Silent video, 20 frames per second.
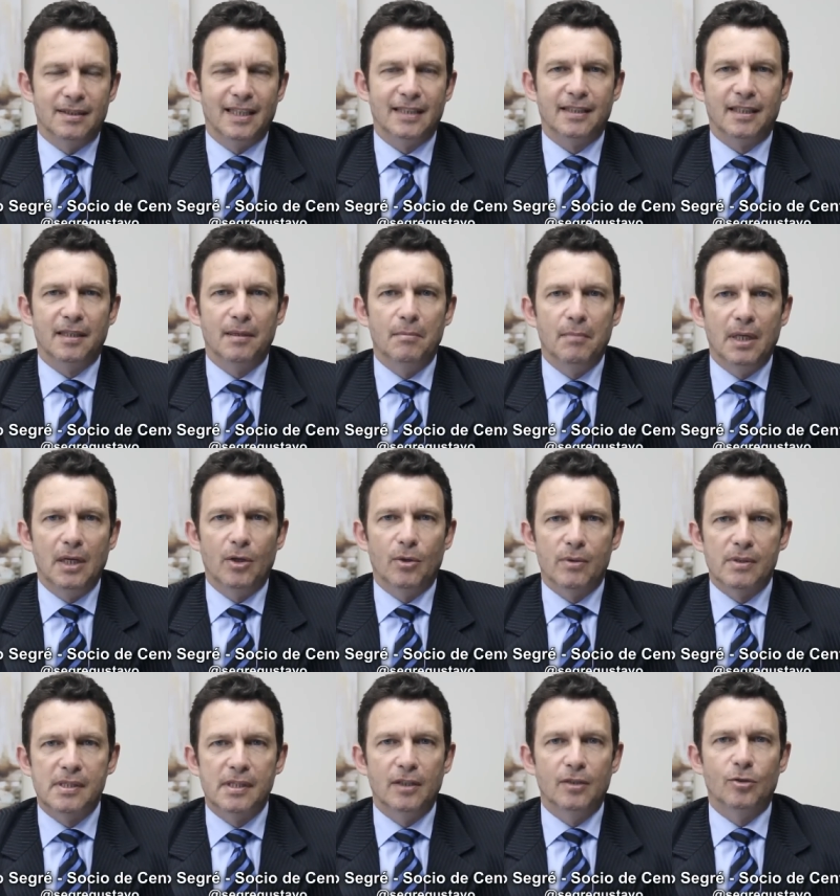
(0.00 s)
data de
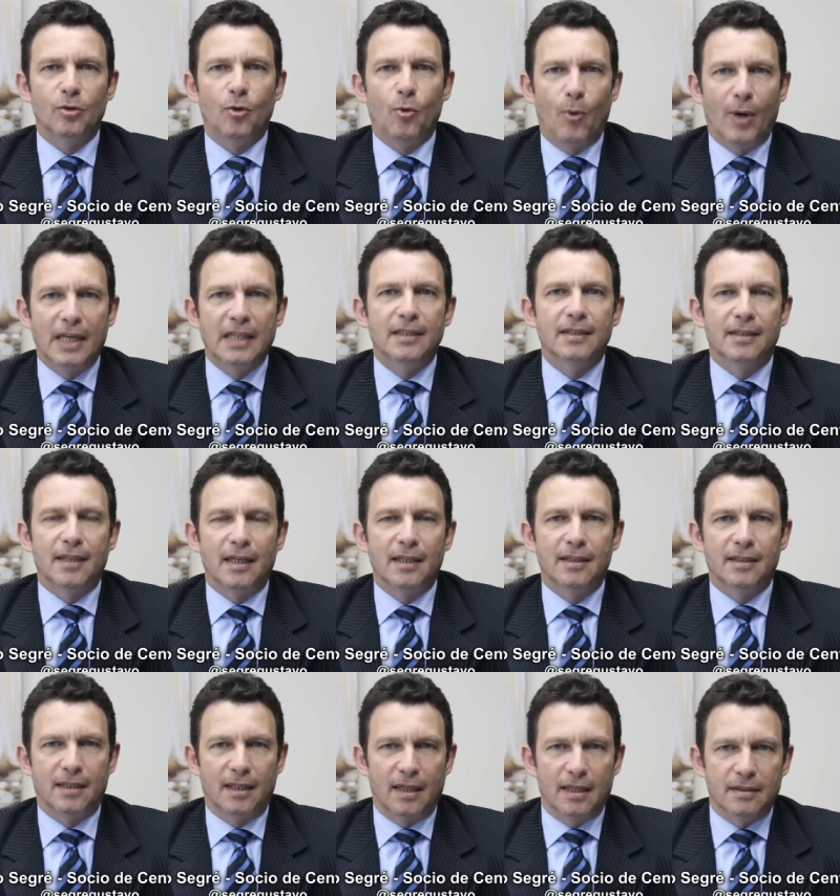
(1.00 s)

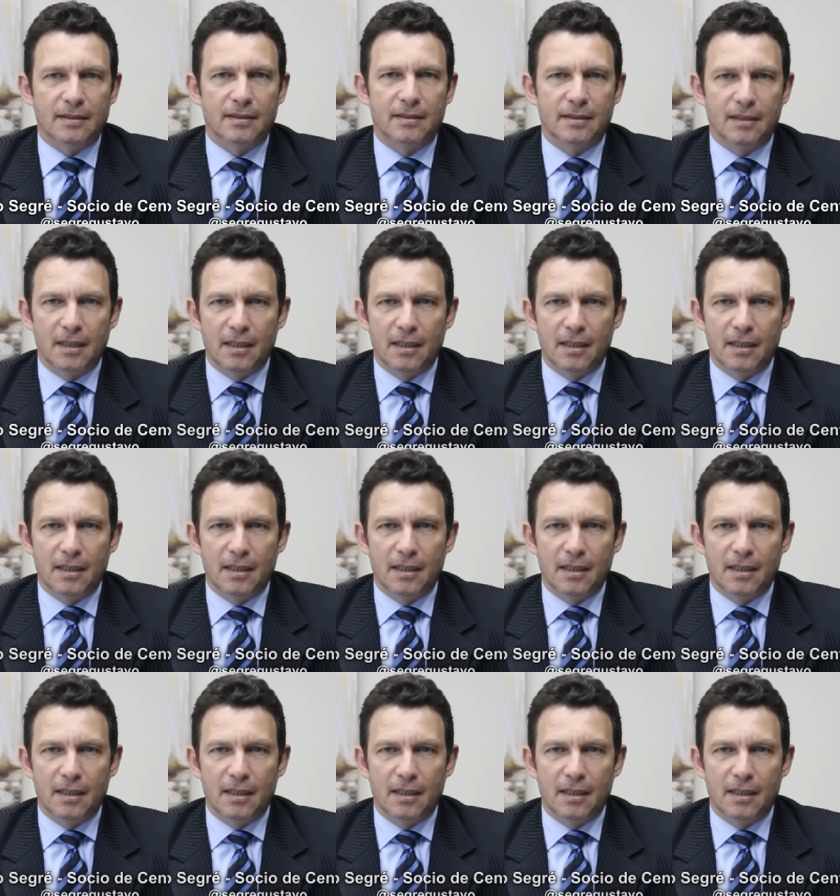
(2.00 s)
1943,